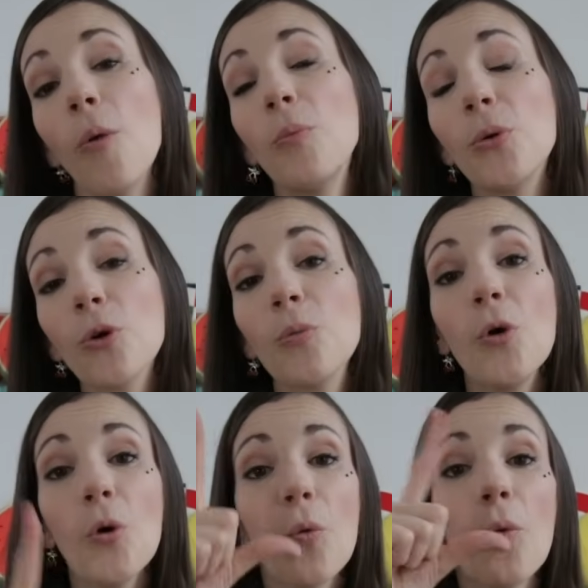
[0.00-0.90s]
Pour le
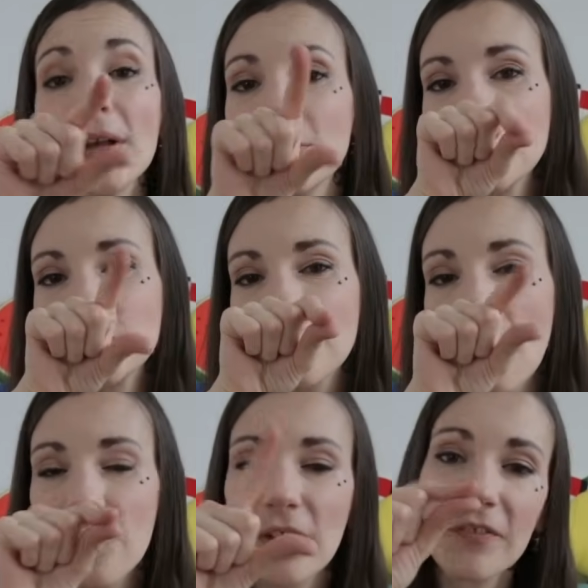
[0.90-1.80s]
mot oiseau,
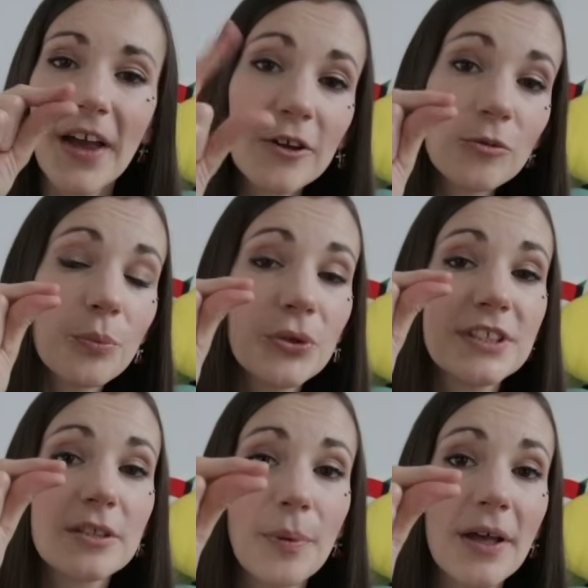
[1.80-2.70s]
on vient faire une
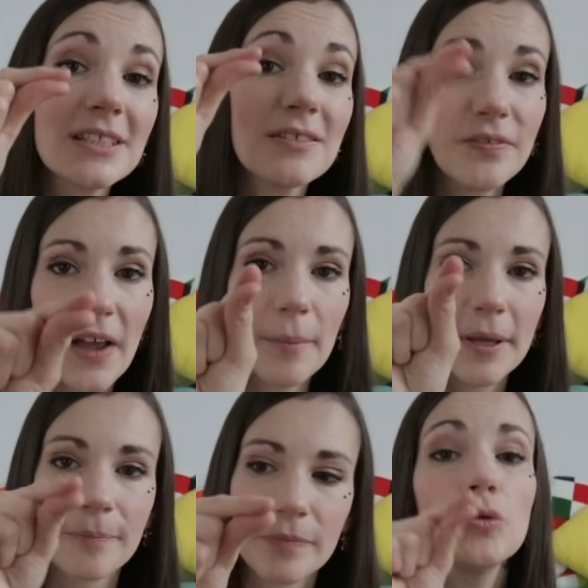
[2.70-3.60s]
petite pince
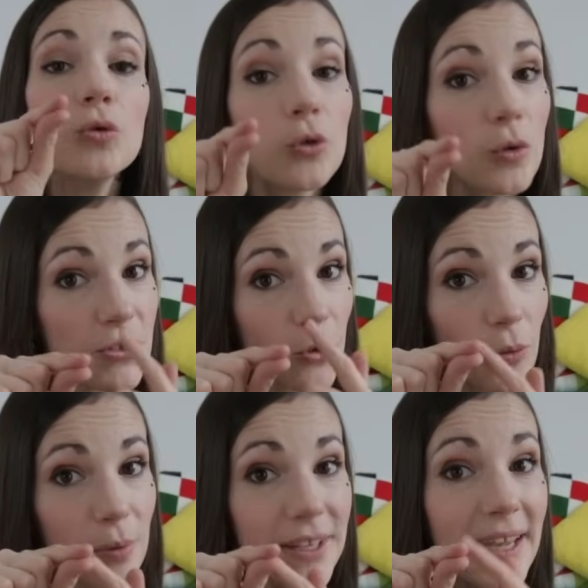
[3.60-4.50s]
fermée. Tous nos doigts sont
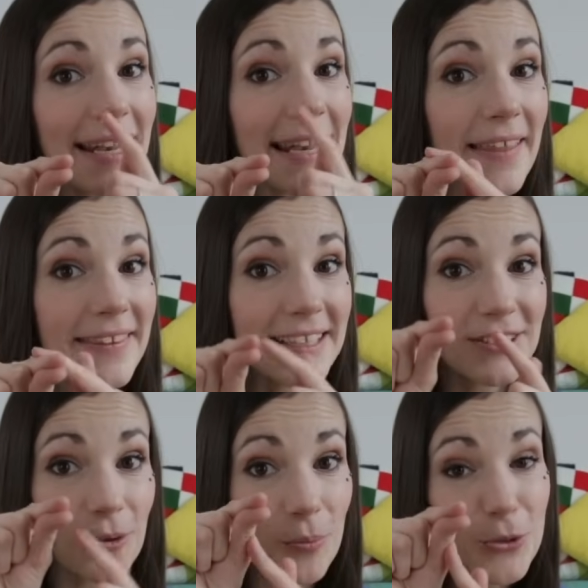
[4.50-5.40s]
repliés,
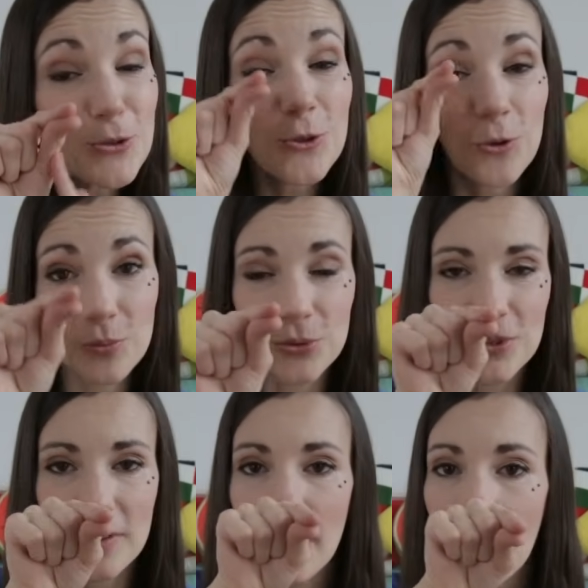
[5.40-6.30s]
l'index repose sur le
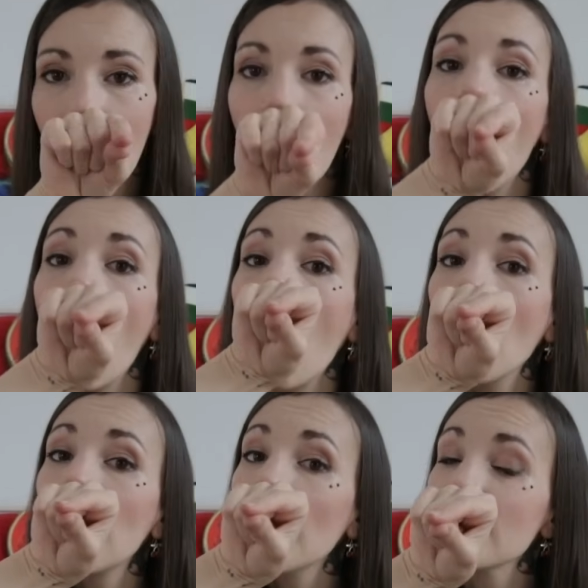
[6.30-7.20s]
pouce.
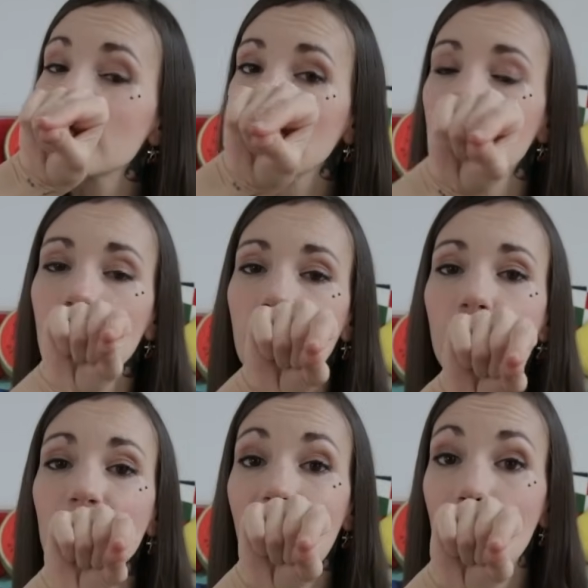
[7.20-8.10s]
On pose le
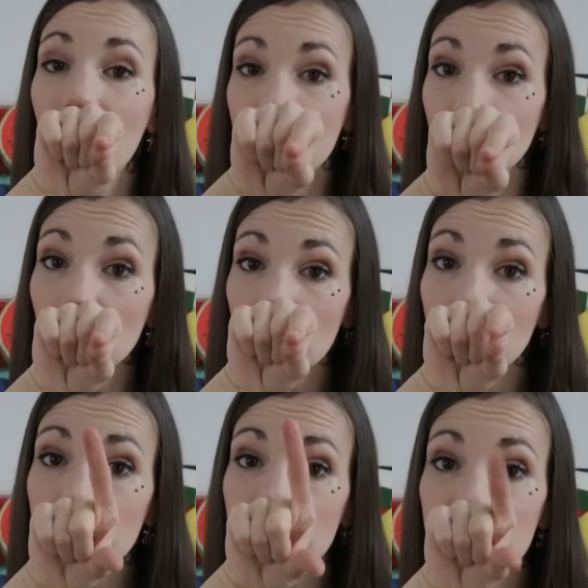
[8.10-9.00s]
dos de la main sur notre
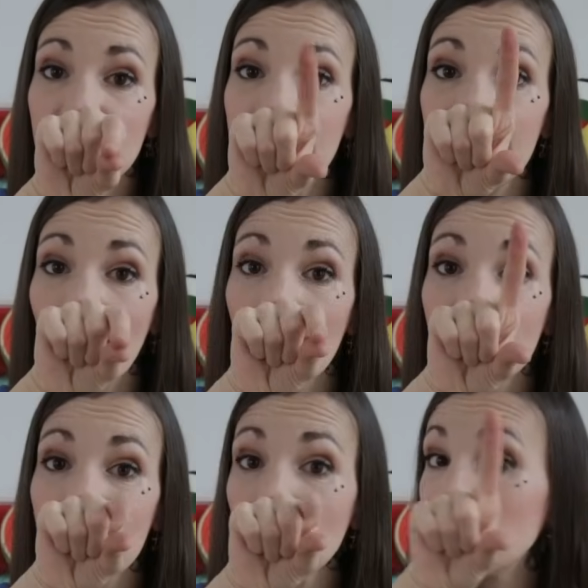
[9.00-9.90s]
bouche et on
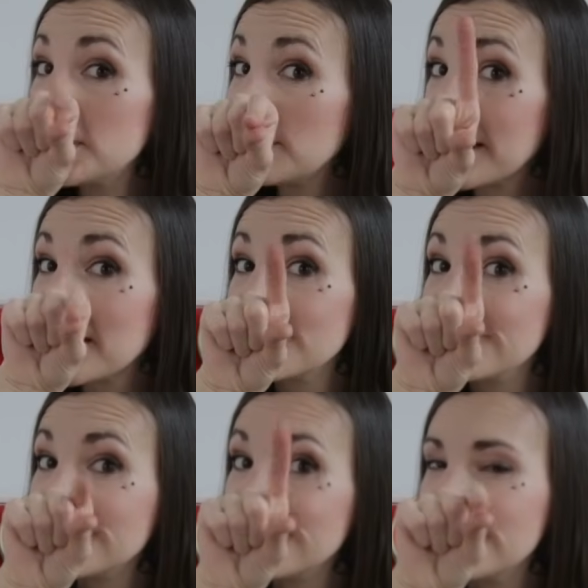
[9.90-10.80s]
fait le petit bec.
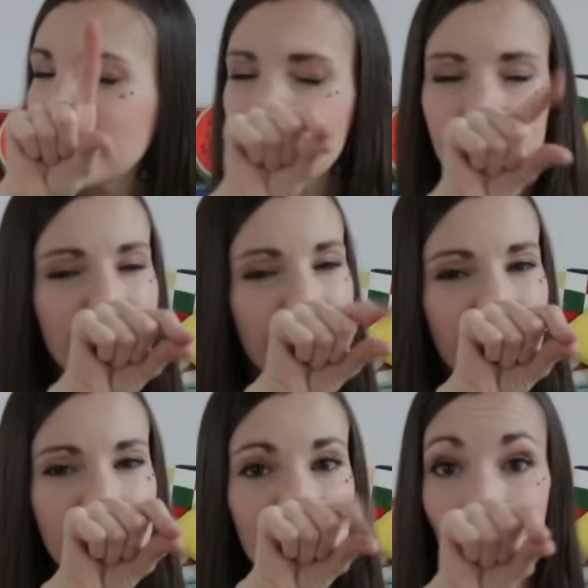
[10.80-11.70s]

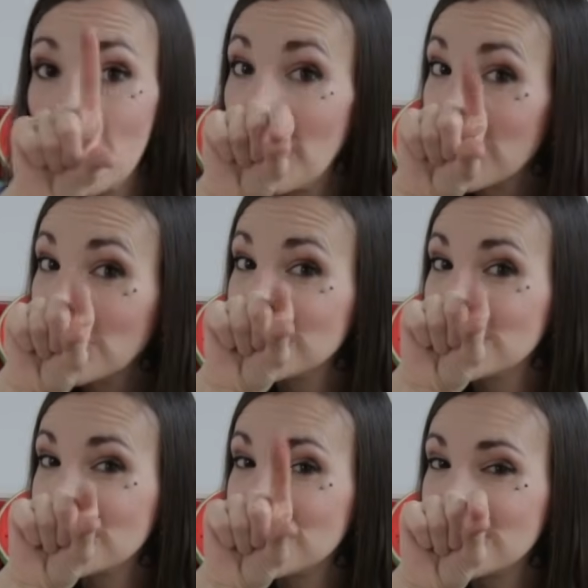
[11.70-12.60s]
Oiseau.
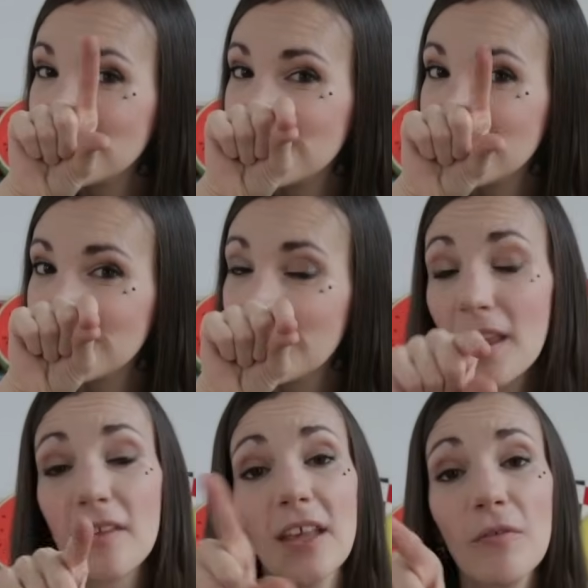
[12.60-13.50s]

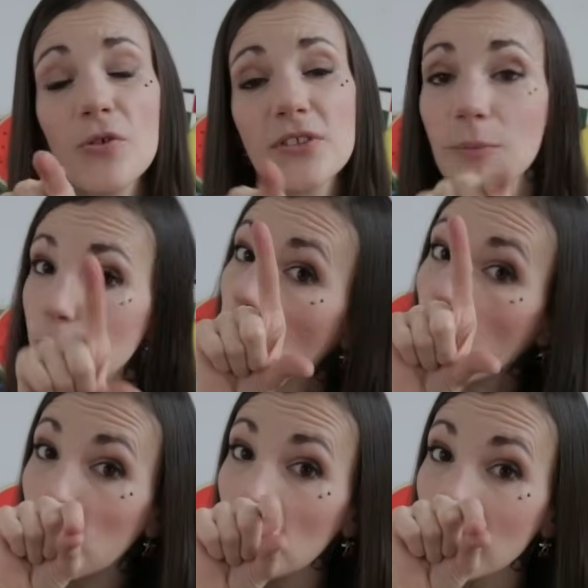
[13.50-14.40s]
Ça vaut aussi pour
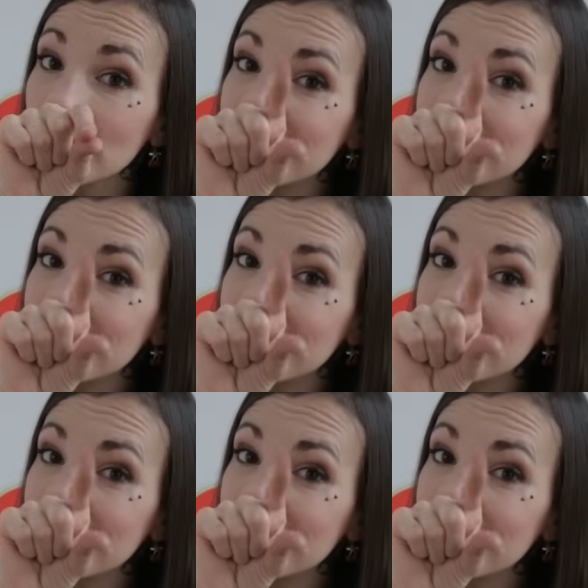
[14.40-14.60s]
poule